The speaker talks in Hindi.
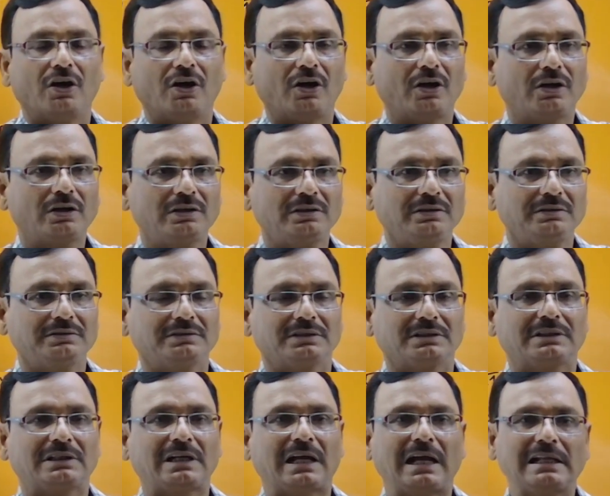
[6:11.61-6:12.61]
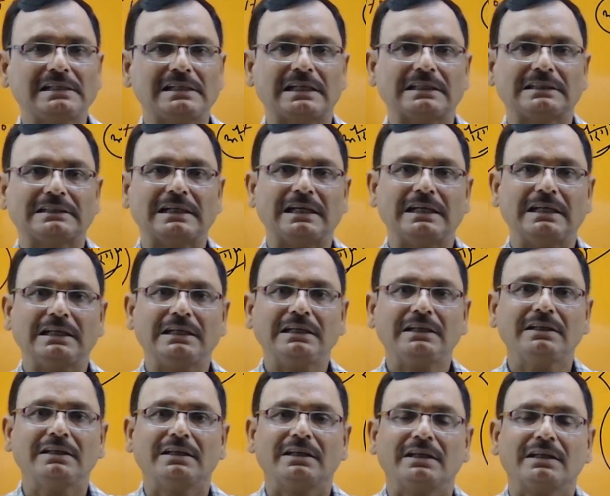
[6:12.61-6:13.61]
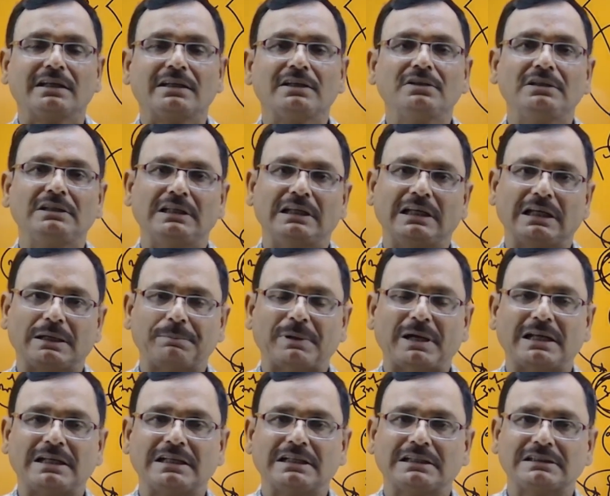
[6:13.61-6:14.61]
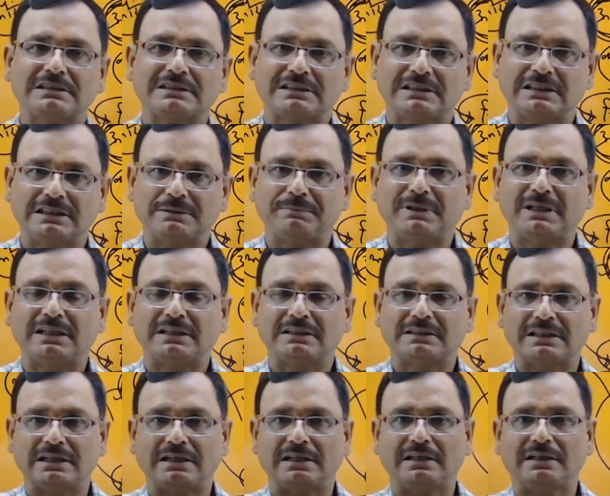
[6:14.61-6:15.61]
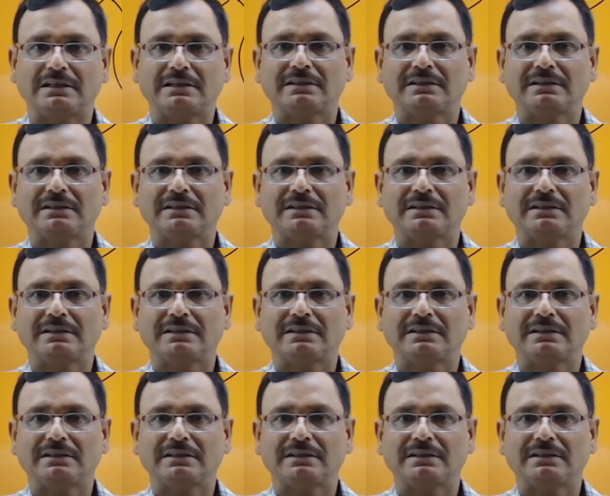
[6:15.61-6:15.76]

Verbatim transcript: और कहा जाता है कि एक बार एक स्टेटमेंट था